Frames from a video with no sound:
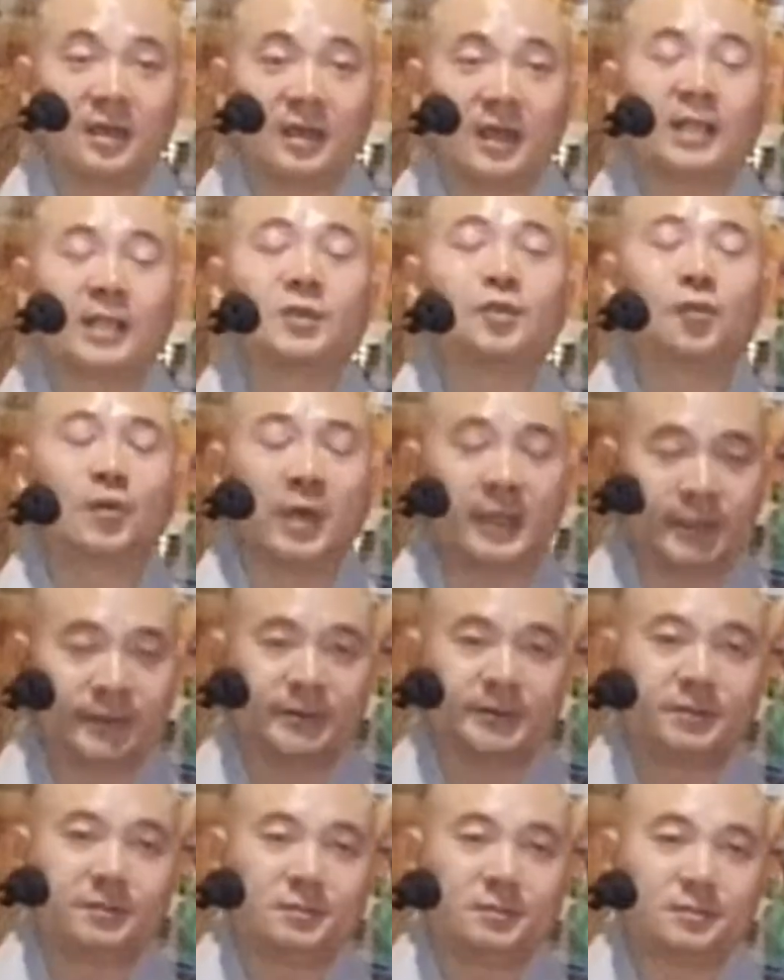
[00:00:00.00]
한동안은.
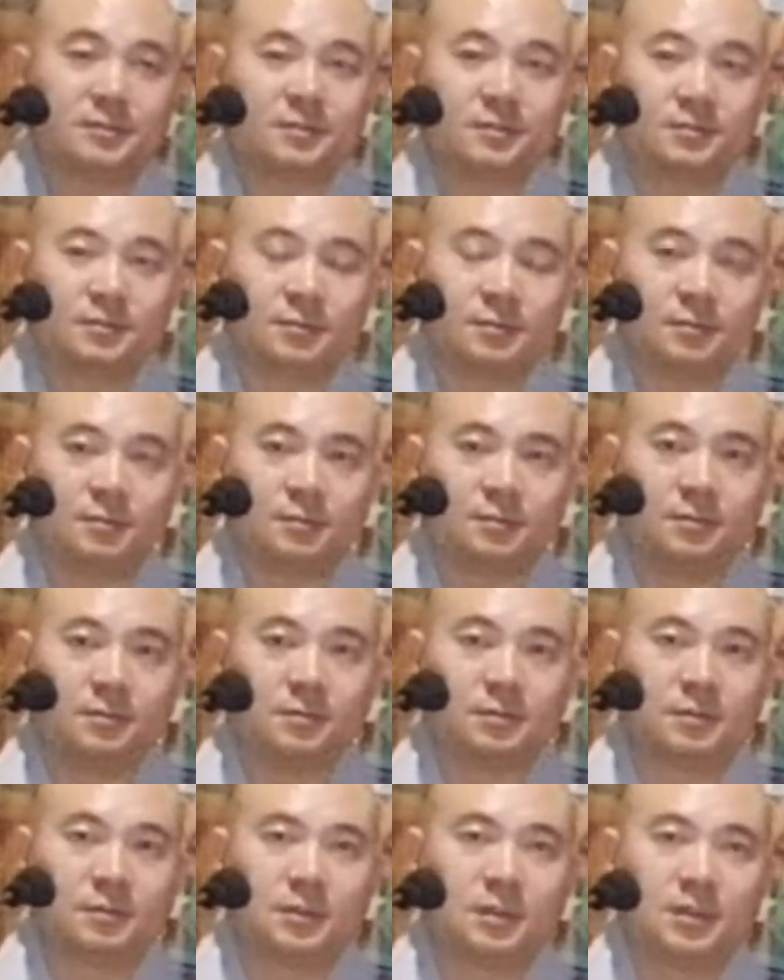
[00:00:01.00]
음.
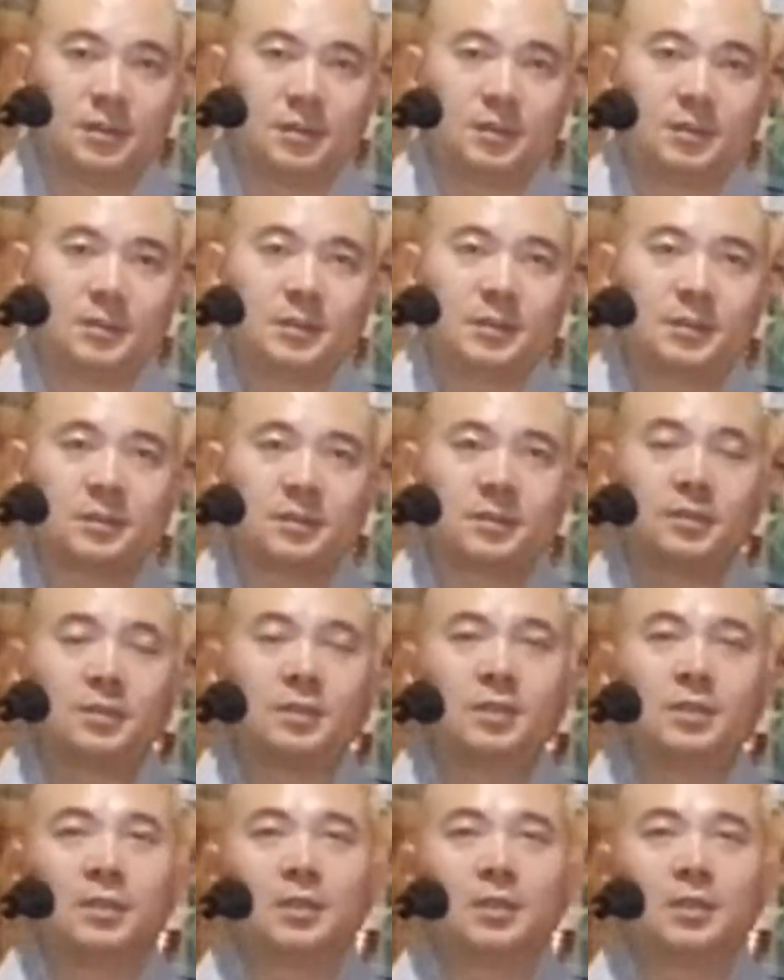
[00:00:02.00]
그래서